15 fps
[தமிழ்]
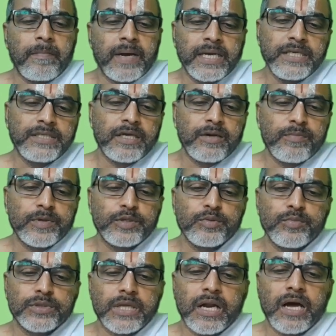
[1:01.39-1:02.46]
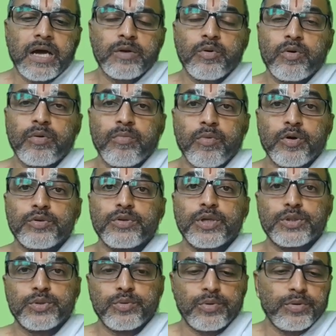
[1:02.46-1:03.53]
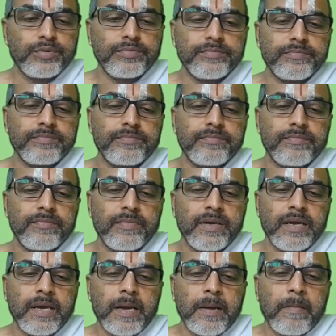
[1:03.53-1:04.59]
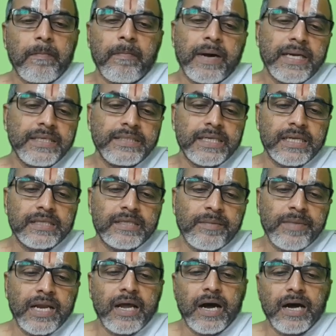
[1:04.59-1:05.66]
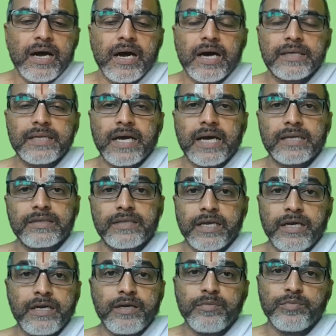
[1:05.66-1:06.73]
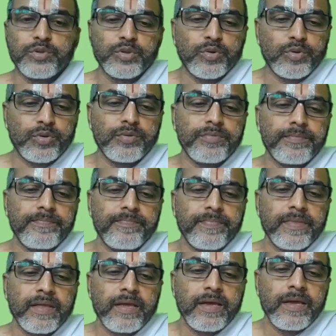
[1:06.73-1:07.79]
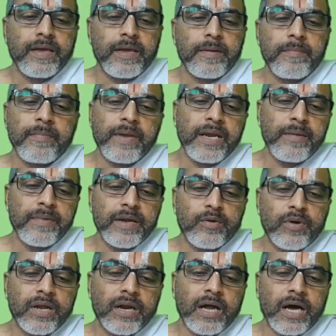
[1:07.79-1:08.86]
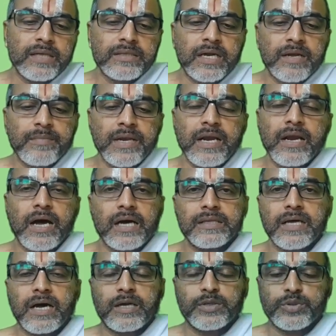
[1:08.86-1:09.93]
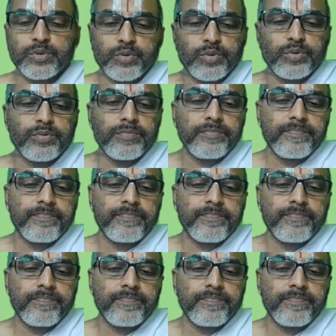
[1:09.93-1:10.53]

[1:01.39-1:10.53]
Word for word: மனிஷர் பசு முதலானோர் மோந்த சோறு மனிஷர் தமிழ் ஆகாதார் தீண்டும் சோறு மினிமையுடன் ஆதரமில் ஆதார் சோறு